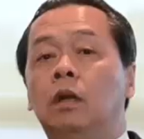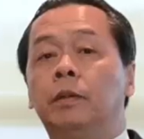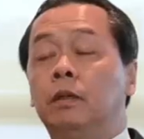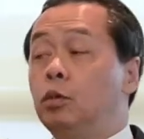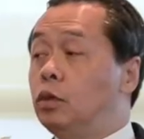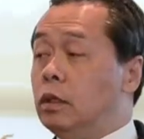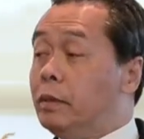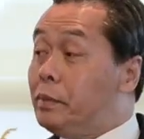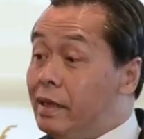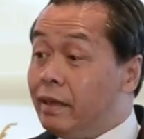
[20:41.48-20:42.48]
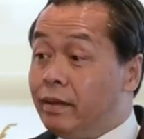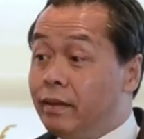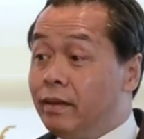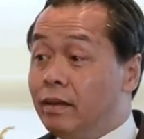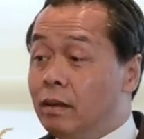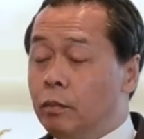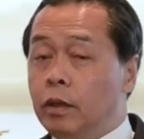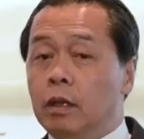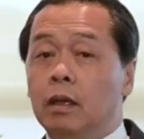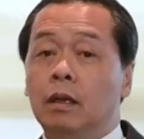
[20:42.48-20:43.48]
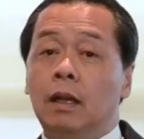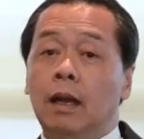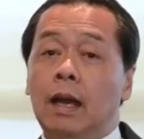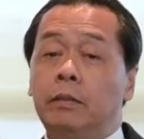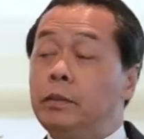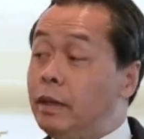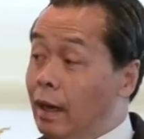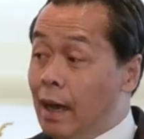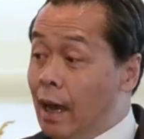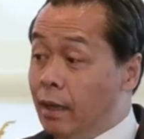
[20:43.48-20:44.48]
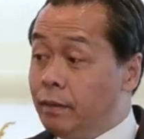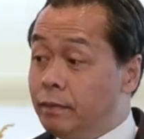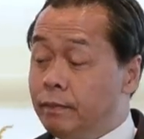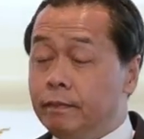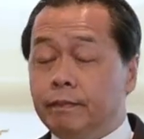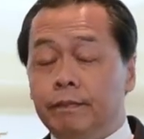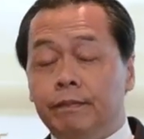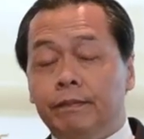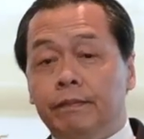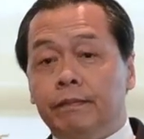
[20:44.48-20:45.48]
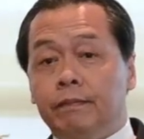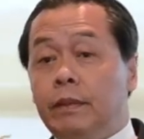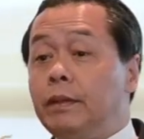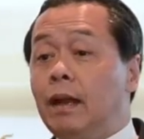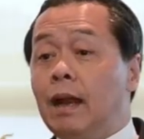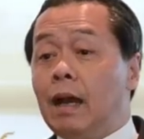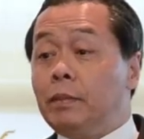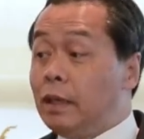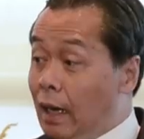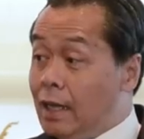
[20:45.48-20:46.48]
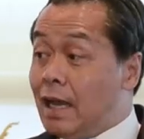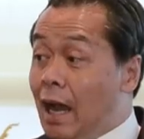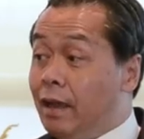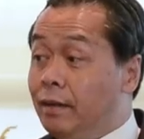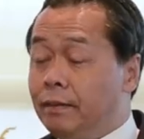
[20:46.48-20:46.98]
นั้นไม่ต้องพูดถึงไม่มี เพราะงั้นธนาคารไม่มีรายได้ไม่มีรายได้มีแต่รายจ่าย